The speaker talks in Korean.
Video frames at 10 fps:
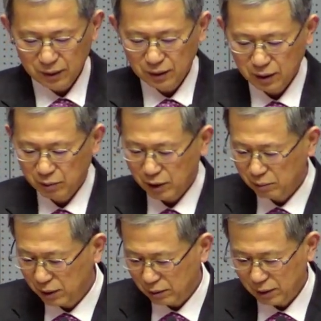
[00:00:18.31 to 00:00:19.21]

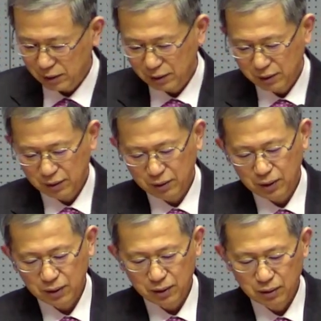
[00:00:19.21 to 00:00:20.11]
감사합니다. 와서. 자,
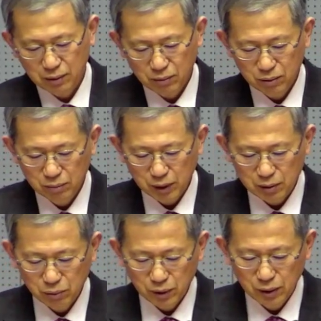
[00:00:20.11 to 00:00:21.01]
오늘 말씀
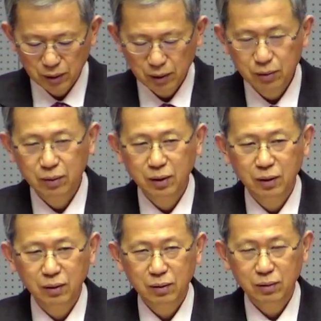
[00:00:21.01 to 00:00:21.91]
보겠는데요.
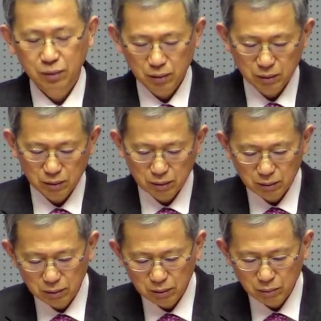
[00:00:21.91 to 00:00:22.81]

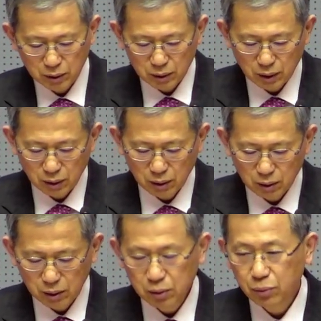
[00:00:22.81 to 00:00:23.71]
어, 지난
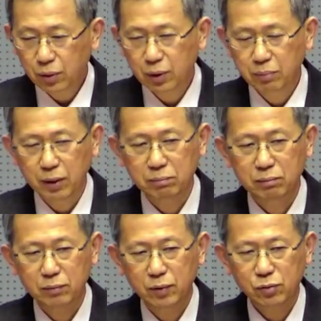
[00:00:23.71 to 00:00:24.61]
25일 밤,
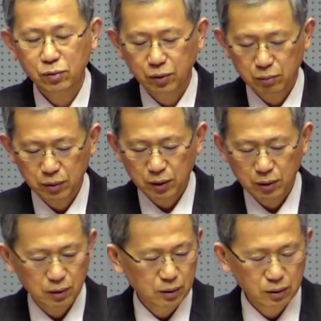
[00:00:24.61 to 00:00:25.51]
수요일입니다.
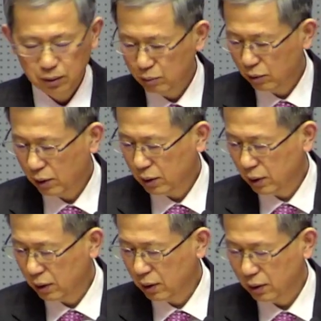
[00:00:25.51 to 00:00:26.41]
네, 목양실에
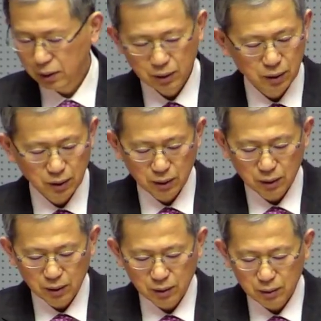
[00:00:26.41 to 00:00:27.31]
있다가
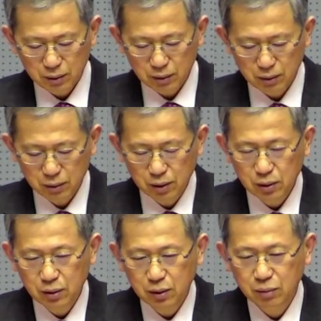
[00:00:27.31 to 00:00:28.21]
어,
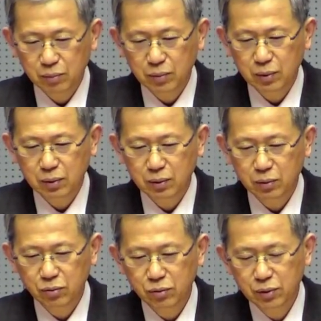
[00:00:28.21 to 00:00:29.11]

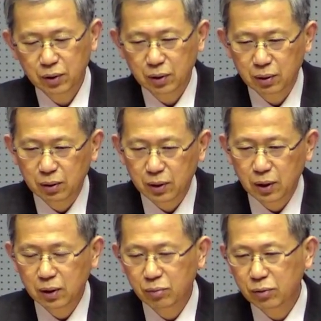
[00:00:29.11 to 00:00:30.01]
26주년
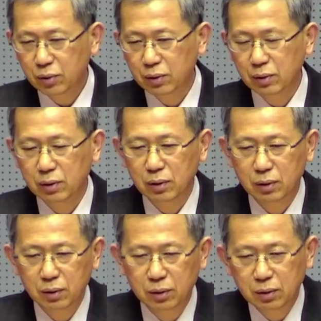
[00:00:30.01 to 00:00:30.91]
창립주일
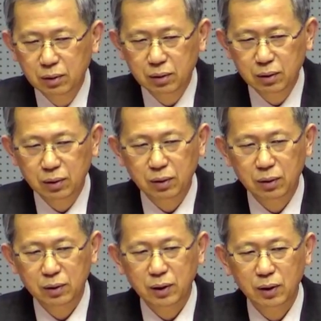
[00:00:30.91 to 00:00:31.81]
네,
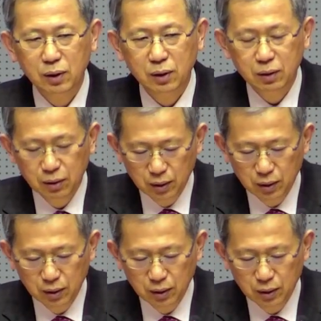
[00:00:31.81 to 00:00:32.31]
생각에